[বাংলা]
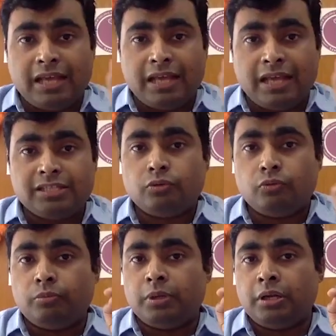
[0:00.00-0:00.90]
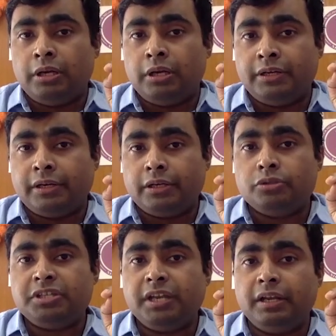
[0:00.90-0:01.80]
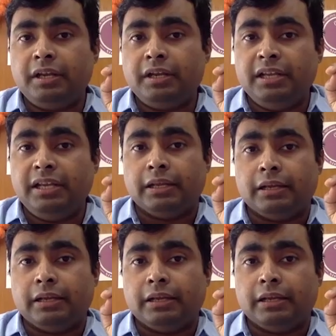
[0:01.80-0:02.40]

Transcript: লাস্ট লেটারটা uh, হচ্ছে টি